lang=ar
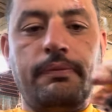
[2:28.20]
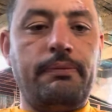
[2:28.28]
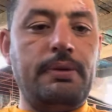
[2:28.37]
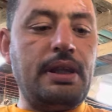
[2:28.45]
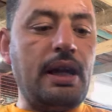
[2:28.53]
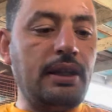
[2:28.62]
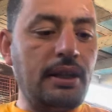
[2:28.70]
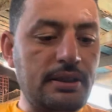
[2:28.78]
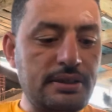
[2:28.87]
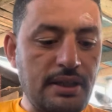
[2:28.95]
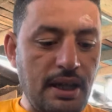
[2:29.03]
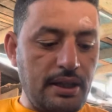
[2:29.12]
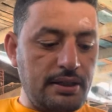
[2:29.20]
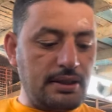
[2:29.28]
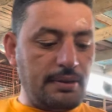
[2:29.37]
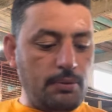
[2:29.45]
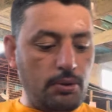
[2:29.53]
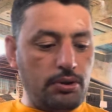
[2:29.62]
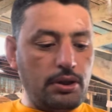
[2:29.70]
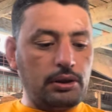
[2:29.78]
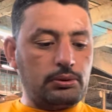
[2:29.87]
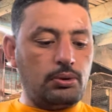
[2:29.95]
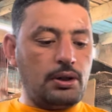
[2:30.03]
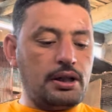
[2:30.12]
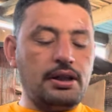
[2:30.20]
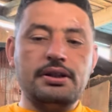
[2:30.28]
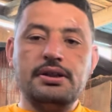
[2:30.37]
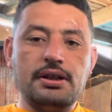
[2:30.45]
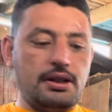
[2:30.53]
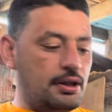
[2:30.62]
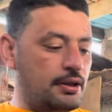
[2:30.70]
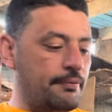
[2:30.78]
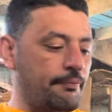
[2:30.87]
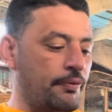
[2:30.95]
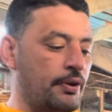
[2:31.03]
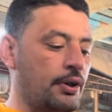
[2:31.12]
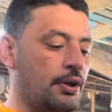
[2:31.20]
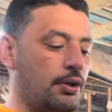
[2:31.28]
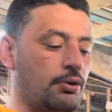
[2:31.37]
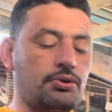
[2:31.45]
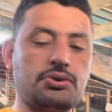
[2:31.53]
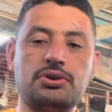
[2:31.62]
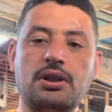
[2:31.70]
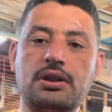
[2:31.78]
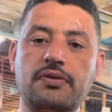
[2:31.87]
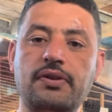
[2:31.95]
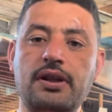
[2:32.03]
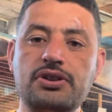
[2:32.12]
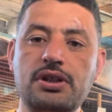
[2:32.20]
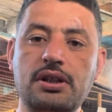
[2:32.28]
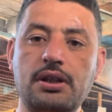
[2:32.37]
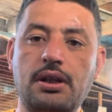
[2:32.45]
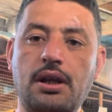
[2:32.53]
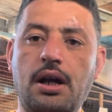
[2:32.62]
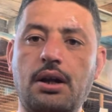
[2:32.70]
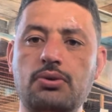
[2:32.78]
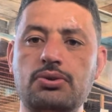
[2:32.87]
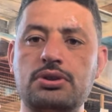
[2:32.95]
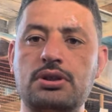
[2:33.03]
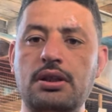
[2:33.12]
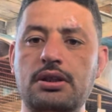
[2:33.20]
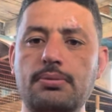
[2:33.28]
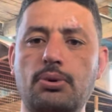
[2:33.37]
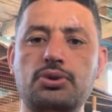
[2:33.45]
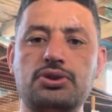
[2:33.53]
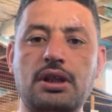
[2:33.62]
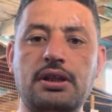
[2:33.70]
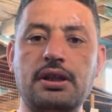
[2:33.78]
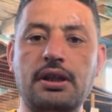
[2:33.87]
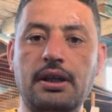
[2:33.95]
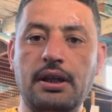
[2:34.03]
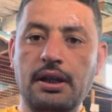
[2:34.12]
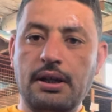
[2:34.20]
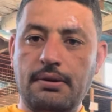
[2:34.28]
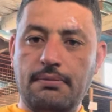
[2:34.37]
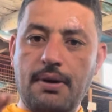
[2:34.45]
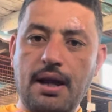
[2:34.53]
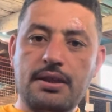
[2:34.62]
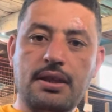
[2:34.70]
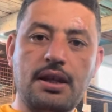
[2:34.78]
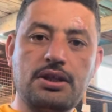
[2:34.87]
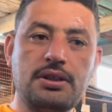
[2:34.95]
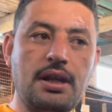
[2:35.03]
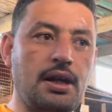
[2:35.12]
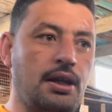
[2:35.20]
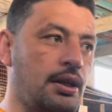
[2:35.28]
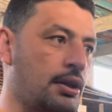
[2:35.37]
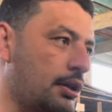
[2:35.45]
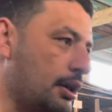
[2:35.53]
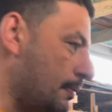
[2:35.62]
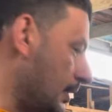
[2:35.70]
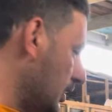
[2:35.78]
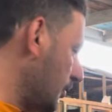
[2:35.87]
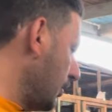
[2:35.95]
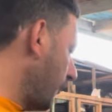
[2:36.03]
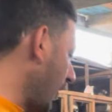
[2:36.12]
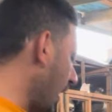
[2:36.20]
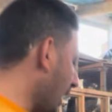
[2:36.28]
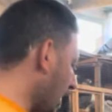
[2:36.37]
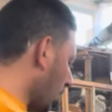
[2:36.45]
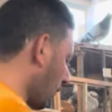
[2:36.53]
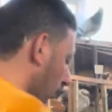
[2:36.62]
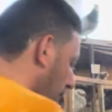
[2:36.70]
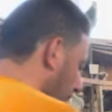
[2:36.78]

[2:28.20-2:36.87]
بتعالجها ازاي زي ما قلنا لكم هنديها نص سنتي فلاجين على نص سنتي مكستتين ما عندناش ده يبقى نجيب الفعال ده